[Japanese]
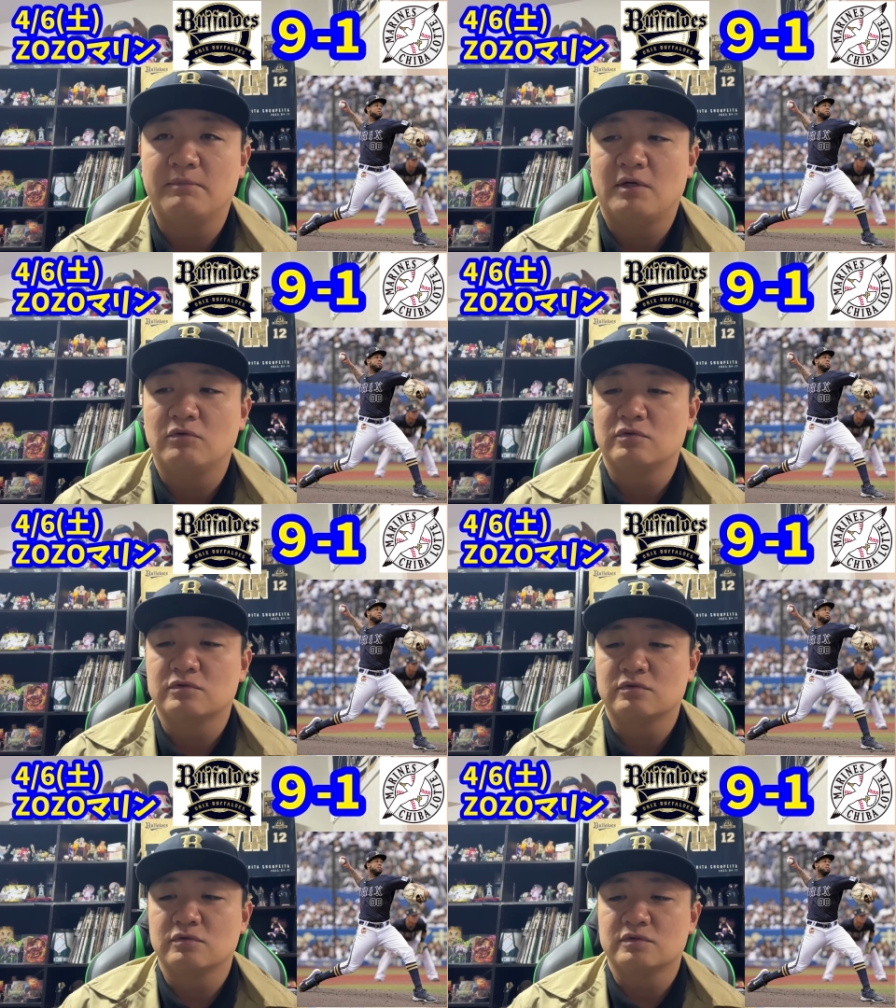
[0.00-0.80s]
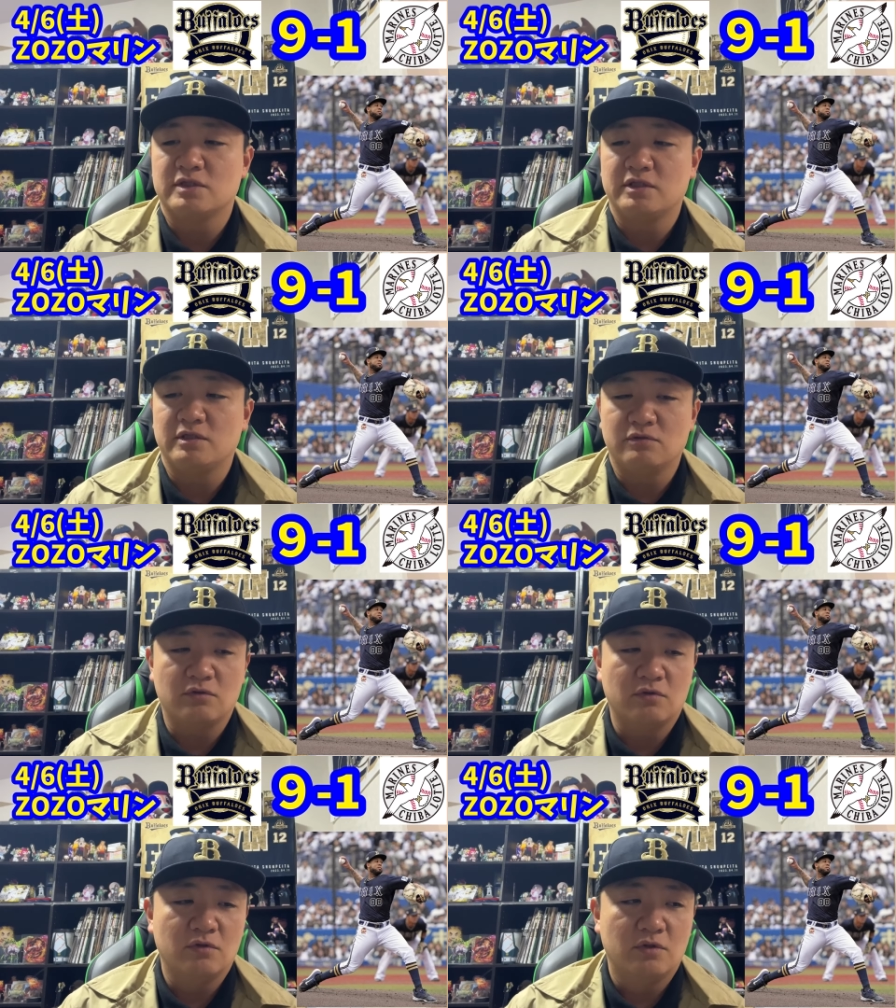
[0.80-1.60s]
まあ本当そのセデーニョ、ね、
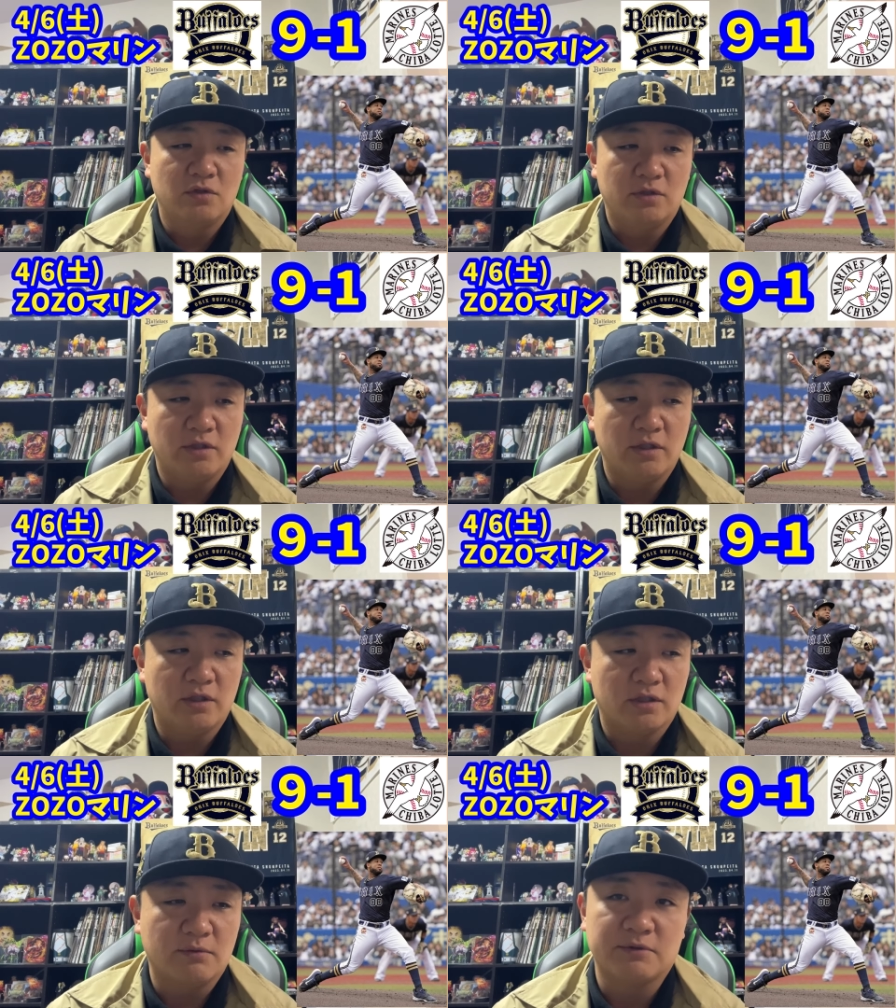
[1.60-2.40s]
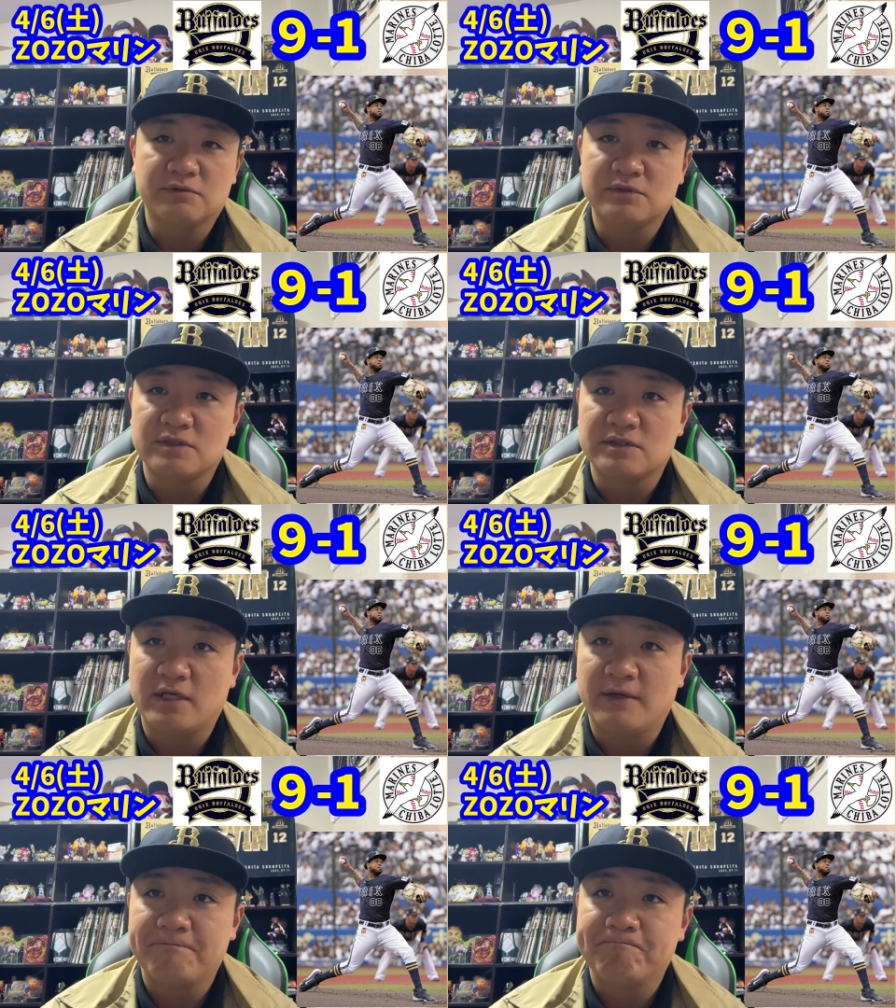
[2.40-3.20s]
頑張ってほしいですね。
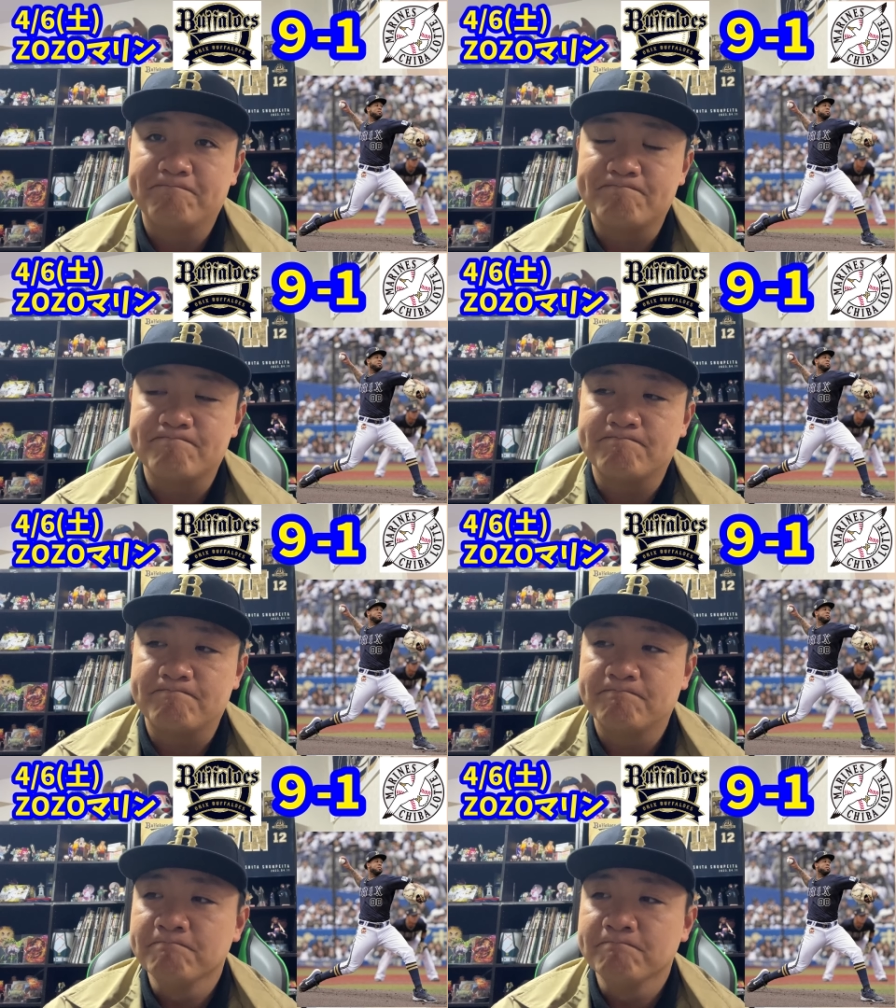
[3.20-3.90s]
うん。